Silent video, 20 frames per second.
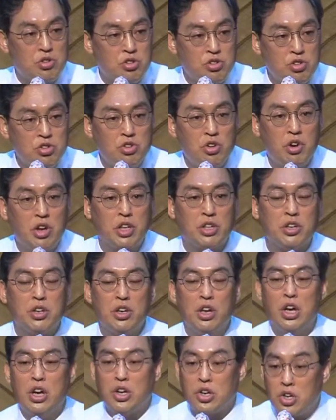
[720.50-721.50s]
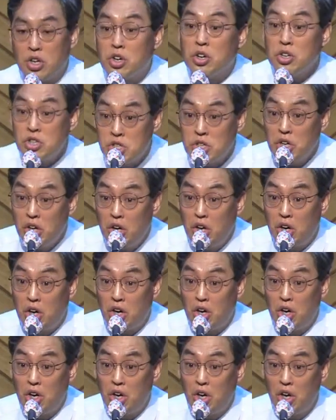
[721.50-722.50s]
순종했던 그것이요.
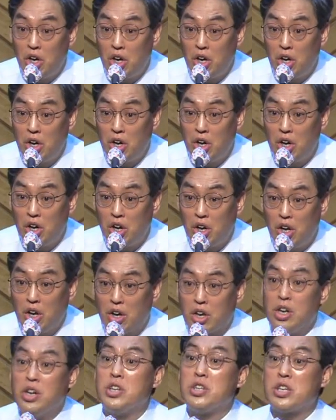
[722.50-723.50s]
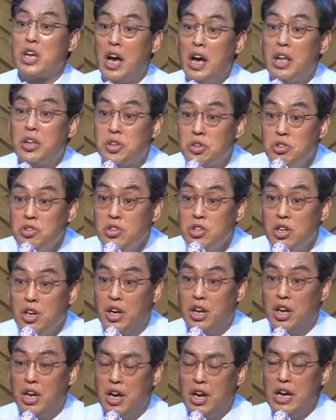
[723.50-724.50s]
그
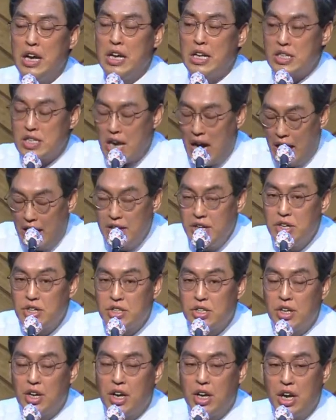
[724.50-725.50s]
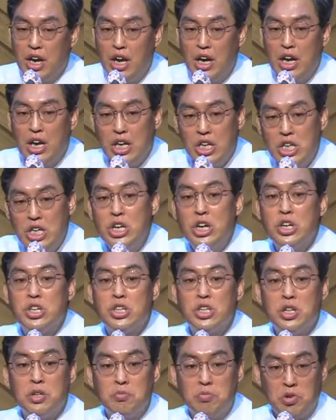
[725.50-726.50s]
자손들에게, 자녀들에게
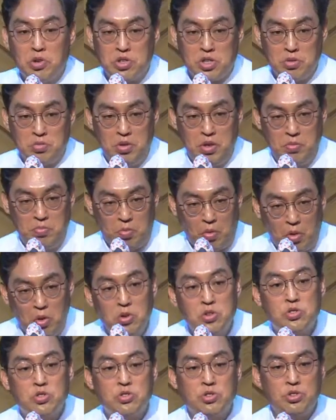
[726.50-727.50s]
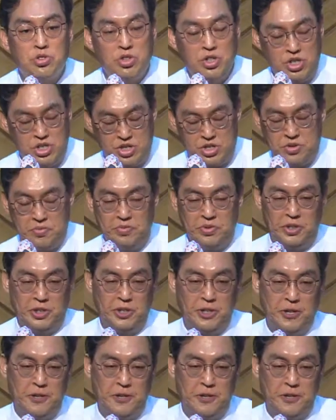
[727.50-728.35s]
이어지는 모습을 볼 수 있습니다.